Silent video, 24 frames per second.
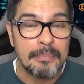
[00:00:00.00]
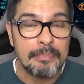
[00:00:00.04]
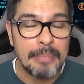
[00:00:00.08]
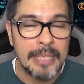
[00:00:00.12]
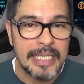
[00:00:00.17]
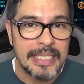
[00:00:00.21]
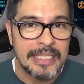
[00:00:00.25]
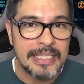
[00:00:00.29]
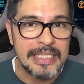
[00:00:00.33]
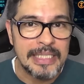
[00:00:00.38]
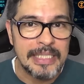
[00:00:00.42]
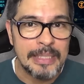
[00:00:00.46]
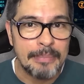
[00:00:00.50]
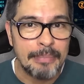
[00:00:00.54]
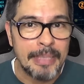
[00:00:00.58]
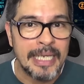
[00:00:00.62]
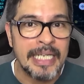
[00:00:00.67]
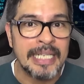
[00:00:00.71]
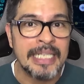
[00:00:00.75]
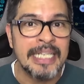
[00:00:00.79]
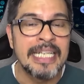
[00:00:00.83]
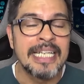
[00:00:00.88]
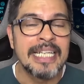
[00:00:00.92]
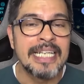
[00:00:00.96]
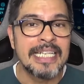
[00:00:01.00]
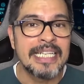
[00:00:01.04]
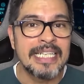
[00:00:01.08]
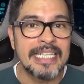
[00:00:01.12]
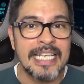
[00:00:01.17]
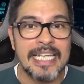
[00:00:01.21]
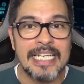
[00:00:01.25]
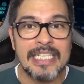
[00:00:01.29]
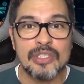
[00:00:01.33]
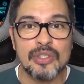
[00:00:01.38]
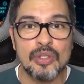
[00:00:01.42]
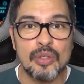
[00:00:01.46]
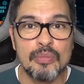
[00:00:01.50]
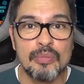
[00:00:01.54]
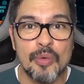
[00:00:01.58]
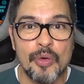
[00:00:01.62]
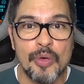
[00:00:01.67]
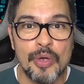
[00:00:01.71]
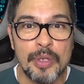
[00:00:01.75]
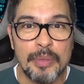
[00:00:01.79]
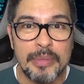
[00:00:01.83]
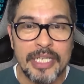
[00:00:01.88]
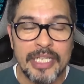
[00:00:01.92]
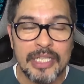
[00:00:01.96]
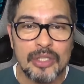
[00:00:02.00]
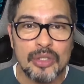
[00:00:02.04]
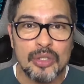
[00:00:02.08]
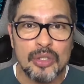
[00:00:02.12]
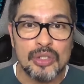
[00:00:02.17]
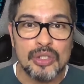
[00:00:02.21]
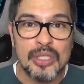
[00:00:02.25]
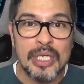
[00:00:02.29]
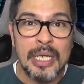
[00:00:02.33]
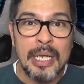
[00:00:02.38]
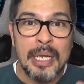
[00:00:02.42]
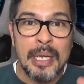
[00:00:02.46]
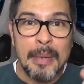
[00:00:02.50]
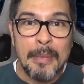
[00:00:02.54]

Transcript: participar de estos movimientos.